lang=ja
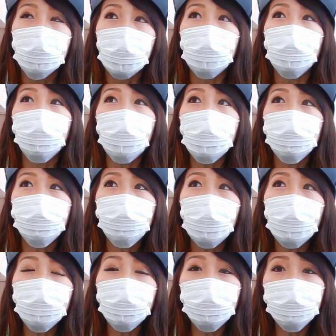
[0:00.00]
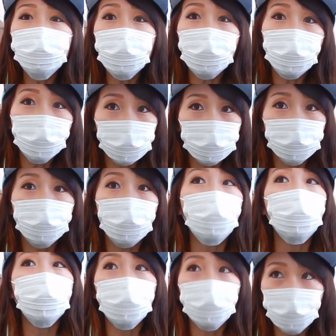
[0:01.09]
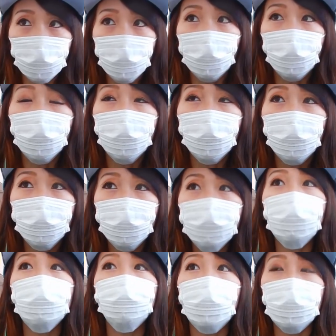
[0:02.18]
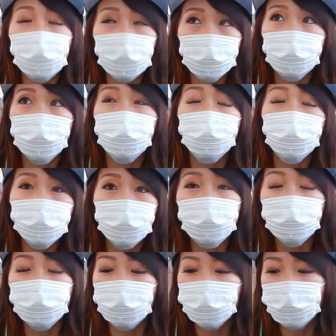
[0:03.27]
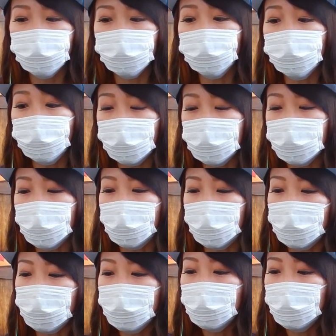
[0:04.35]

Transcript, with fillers: だけどまあ、そんな話は今日はちょっとやめておこう。後日またする。つうことでさ、